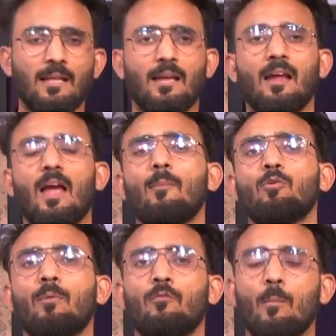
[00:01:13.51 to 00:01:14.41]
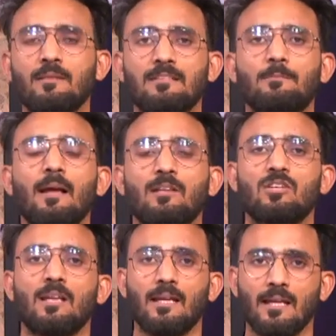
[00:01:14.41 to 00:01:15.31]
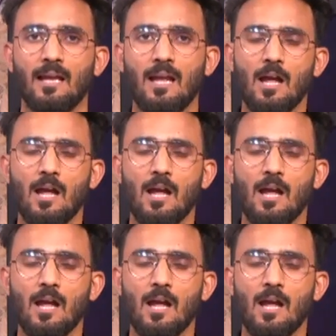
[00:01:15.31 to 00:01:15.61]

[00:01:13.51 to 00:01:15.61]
देखेंगे आप तो परफॉर्मेंसेज भी अच्छी रही